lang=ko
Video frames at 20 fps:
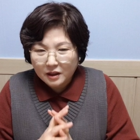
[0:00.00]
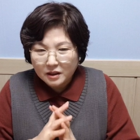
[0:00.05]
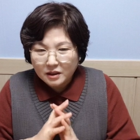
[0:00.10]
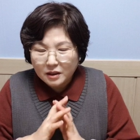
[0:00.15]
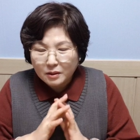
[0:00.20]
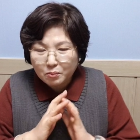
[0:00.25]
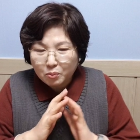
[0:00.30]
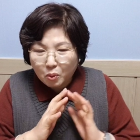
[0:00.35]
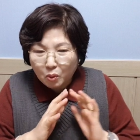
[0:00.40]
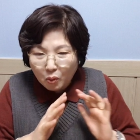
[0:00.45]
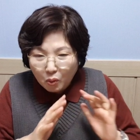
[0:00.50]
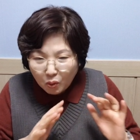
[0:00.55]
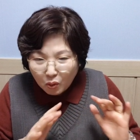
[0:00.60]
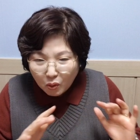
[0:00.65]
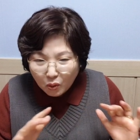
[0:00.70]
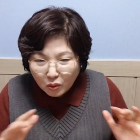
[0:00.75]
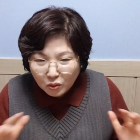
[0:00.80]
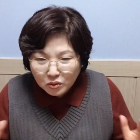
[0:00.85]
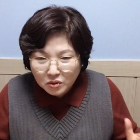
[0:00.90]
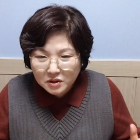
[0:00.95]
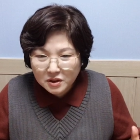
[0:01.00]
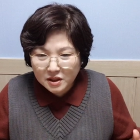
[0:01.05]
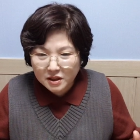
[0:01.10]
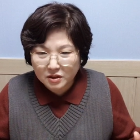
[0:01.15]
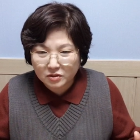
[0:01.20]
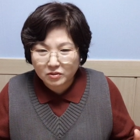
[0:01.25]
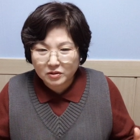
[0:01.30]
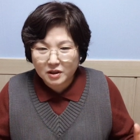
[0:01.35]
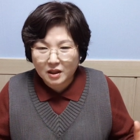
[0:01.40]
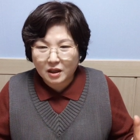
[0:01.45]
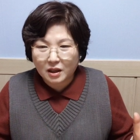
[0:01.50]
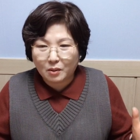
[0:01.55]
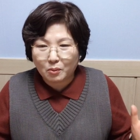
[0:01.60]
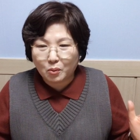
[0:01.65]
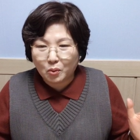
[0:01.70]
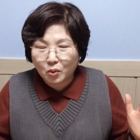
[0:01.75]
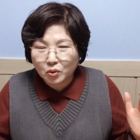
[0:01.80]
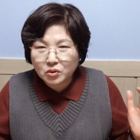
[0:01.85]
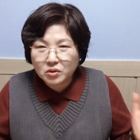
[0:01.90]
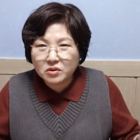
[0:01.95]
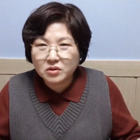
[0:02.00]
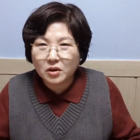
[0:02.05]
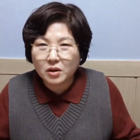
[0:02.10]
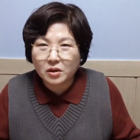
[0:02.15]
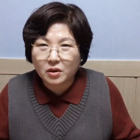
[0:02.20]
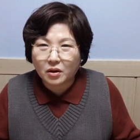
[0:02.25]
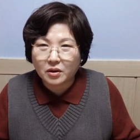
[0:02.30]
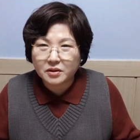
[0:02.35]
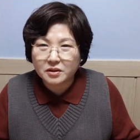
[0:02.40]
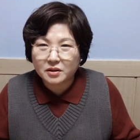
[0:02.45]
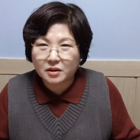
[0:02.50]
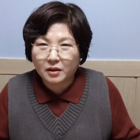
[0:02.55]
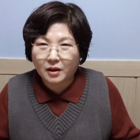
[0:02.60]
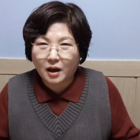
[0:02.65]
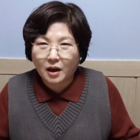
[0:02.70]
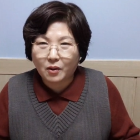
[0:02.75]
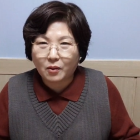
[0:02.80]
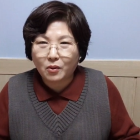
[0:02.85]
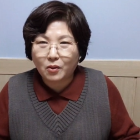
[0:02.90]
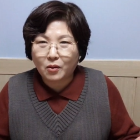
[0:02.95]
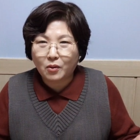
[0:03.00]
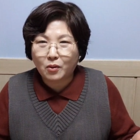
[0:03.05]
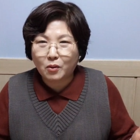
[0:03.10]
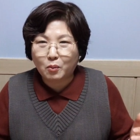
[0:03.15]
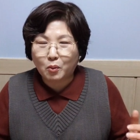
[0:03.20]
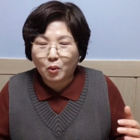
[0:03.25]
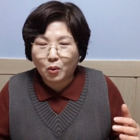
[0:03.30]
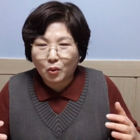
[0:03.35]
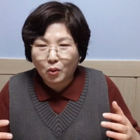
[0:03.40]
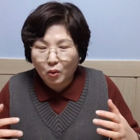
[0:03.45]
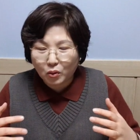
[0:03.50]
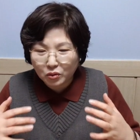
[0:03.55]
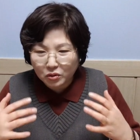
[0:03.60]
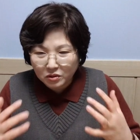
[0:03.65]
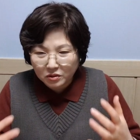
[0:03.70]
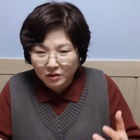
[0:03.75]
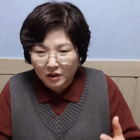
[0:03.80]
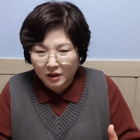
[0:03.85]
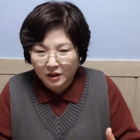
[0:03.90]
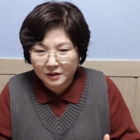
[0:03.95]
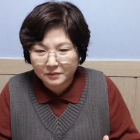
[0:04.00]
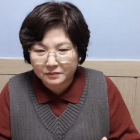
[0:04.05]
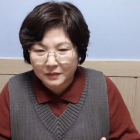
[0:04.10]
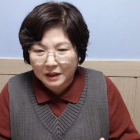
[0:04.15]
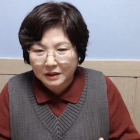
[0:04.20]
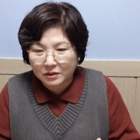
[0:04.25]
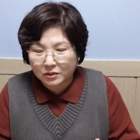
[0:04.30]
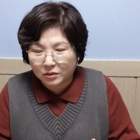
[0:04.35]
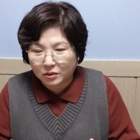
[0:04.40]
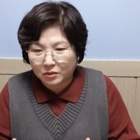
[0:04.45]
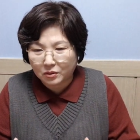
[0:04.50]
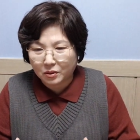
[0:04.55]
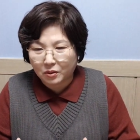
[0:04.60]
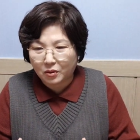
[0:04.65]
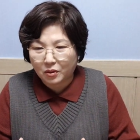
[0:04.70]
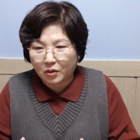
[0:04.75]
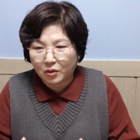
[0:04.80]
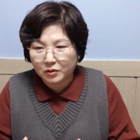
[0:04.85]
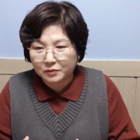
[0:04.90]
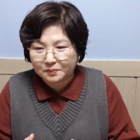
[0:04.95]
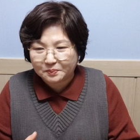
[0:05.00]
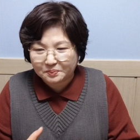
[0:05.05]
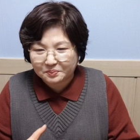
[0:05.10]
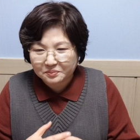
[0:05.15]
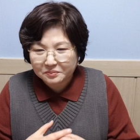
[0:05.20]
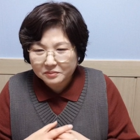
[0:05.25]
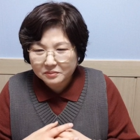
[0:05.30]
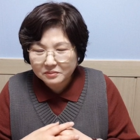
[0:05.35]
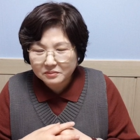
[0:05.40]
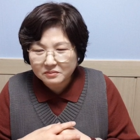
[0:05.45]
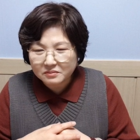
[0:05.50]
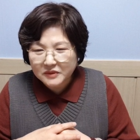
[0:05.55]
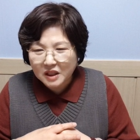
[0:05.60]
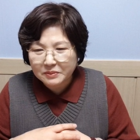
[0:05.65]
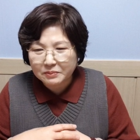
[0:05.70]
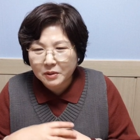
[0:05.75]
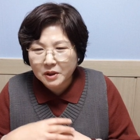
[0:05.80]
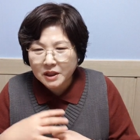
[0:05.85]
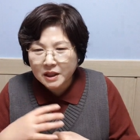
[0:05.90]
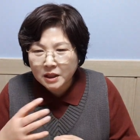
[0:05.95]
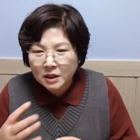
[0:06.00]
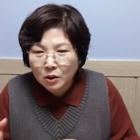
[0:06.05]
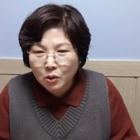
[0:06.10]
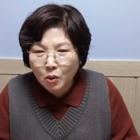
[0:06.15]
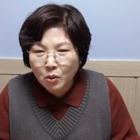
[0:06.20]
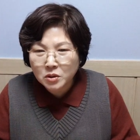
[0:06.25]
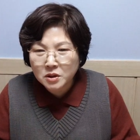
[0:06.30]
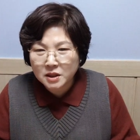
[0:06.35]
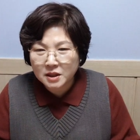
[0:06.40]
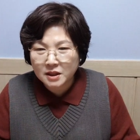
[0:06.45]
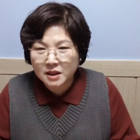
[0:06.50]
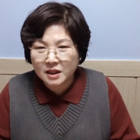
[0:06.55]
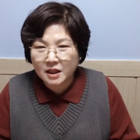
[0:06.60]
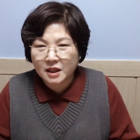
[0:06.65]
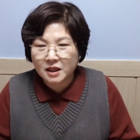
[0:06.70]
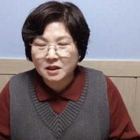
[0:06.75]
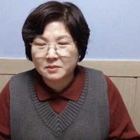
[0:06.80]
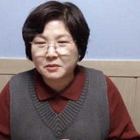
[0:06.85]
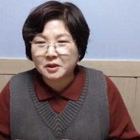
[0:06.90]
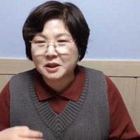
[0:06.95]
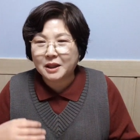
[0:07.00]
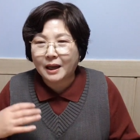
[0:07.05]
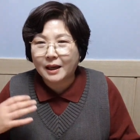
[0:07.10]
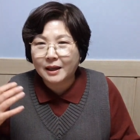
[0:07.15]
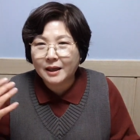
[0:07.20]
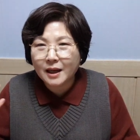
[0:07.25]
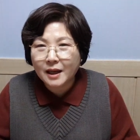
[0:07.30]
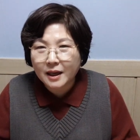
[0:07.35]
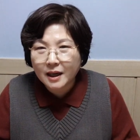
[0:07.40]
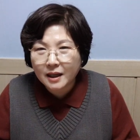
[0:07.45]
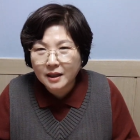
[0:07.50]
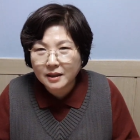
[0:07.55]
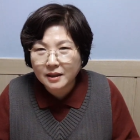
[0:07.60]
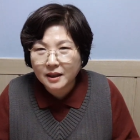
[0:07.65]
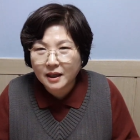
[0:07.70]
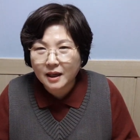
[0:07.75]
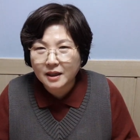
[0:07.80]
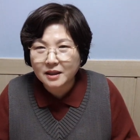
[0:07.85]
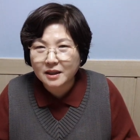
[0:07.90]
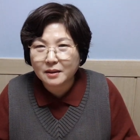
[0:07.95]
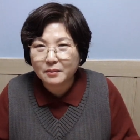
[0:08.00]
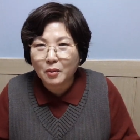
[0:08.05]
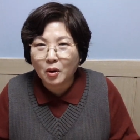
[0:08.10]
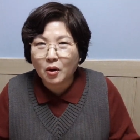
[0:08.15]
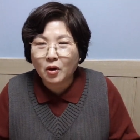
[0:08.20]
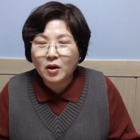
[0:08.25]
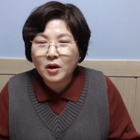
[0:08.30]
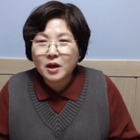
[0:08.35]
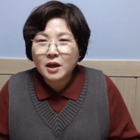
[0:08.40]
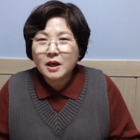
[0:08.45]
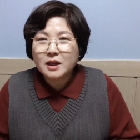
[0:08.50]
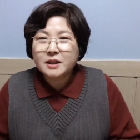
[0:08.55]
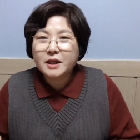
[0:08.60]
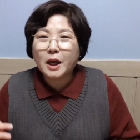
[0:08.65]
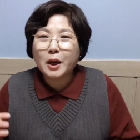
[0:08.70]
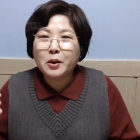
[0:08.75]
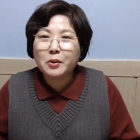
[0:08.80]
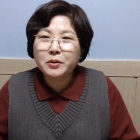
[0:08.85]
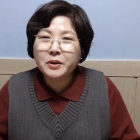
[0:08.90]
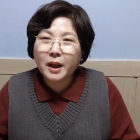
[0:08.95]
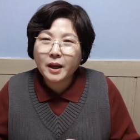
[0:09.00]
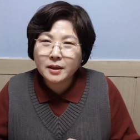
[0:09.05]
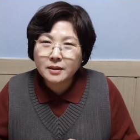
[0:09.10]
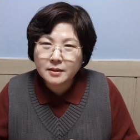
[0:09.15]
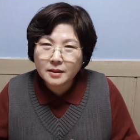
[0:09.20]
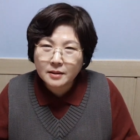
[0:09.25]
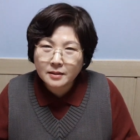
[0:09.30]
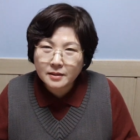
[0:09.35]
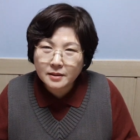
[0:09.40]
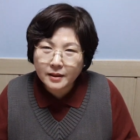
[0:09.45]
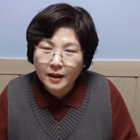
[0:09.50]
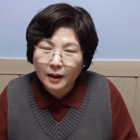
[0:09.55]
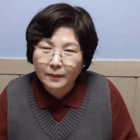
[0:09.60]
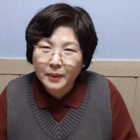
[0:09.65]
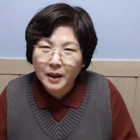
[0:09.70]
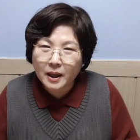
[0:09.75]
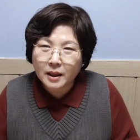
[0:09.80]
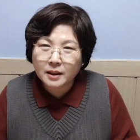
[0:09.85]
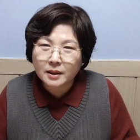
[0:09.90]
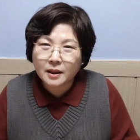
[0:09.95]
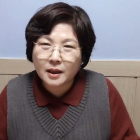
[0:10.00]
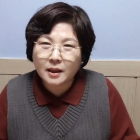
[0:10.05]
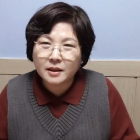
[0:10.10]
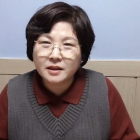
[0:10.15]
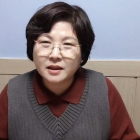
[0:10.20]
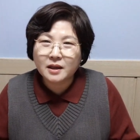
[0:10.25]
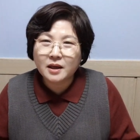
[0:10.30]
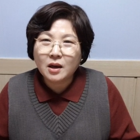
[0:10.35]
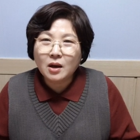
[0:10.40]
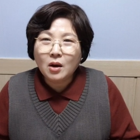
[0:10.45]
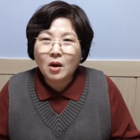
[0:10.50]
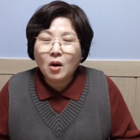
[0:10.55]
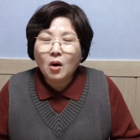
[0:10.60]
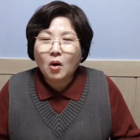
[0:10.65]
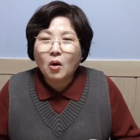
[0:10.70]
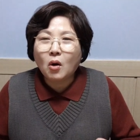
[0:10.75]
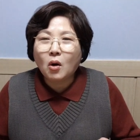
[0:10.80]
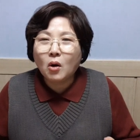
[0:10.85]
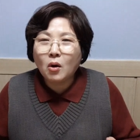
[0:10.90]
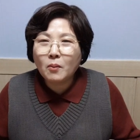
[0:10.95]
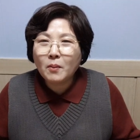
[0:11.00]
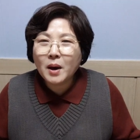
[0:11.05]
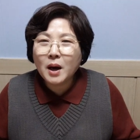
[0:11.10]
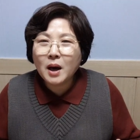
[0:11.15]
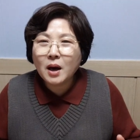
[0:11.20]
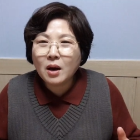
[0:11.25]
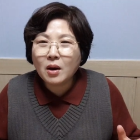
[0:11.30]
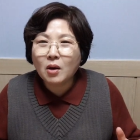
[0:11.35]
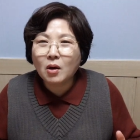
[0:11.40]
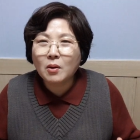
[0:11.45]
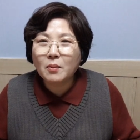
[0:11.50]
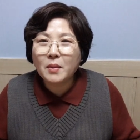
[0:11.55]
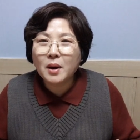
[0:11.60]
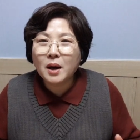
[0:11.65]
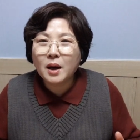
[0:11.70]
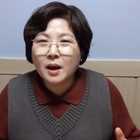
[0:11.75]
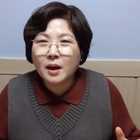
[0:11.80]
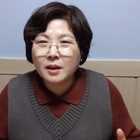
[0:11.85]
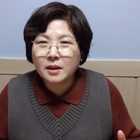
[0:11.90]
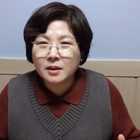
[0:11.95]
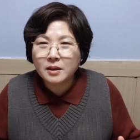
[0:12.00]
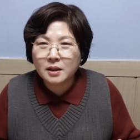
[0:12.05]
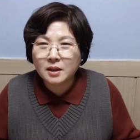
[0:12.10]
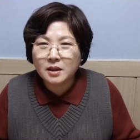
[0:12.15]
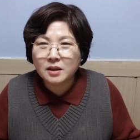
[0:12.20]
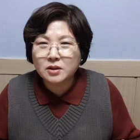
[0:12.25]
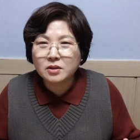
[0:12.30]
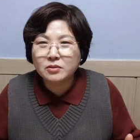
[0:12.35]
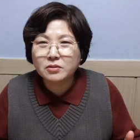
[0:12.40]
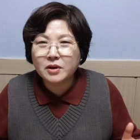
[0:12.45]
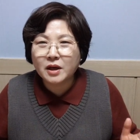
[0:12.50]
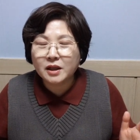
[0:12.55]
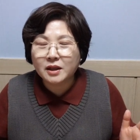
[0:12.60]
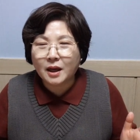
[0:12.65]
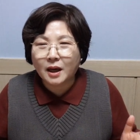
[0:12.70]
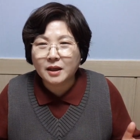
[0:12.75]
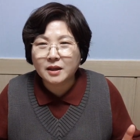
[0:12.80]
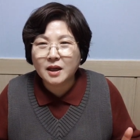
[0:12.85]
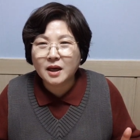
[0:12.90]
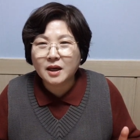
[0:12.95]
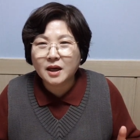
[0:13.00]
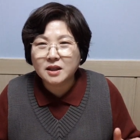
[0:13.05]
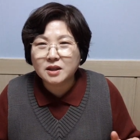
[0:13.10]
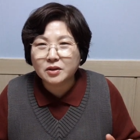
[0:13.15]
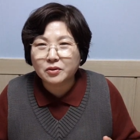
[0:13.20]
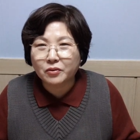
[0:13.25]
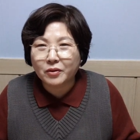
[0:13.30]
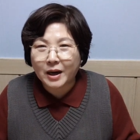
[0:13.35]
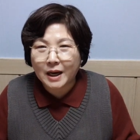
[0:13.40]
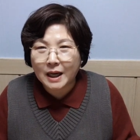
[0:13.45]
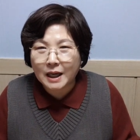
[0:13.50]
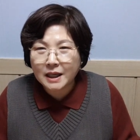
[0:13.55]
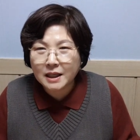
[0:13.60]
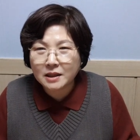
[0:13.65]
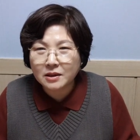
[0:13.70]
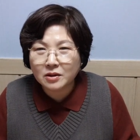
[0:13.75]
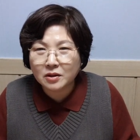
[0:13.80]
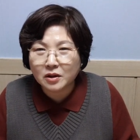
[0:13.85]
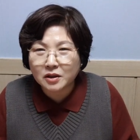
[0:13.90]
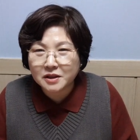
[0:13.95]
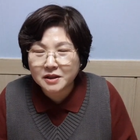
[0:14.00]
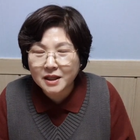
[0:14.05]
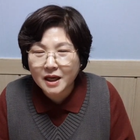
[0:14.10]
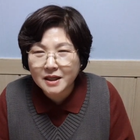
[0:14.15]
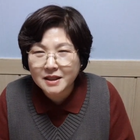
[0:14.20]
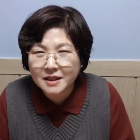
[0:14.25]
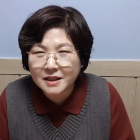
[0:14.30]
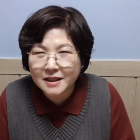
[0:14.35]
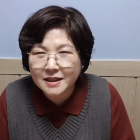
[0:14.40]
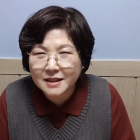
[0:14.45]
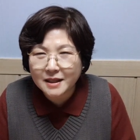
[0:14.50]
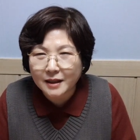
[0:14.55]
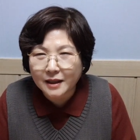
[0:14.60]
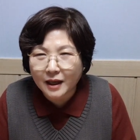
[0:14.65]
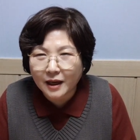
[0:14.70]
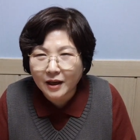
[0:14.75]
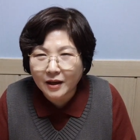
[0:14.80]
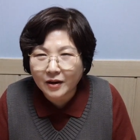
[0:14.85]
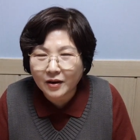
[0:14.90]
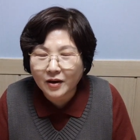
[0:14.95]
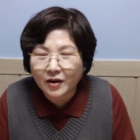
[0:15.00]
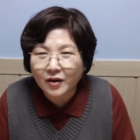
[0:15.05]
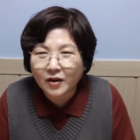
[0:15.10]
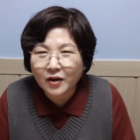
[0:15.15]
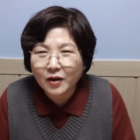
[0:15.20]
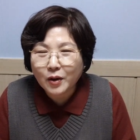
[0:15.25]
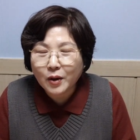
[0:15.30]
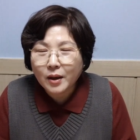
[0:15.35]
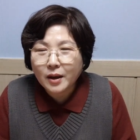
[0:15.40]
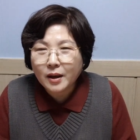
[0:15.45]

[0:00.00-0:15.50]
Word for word: 이 모든 지구상의 모든 걸 건설하고 모든 걸 만들어 놓고 뭐 인공지능이니 뭐 달나라를 가니 뭐 새로운 행성을 개발을 하니 어마어마한 기술의 단계까지 와 있는 건 사실이잖아요.